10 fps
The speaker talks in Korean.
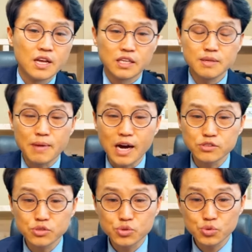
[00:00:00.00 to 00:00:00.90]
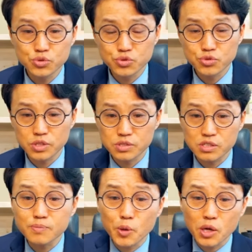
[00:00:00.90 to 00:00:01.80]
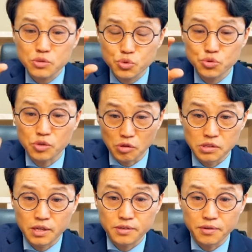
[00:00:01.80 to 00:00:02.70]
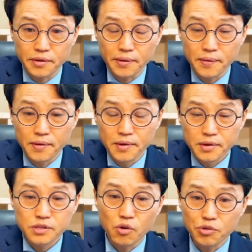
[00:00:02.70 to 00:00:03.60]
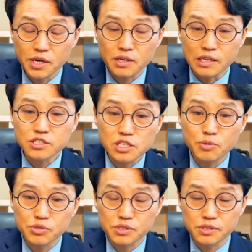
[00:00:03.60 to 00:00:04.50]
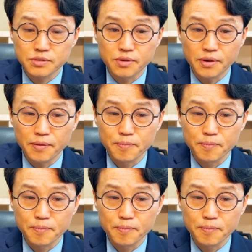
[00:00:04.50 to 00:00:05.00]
이 많은 소유 중에서 특별한 소유가 된다는 거예요. 언약을 안 지키면 어떻게 되는 거예요?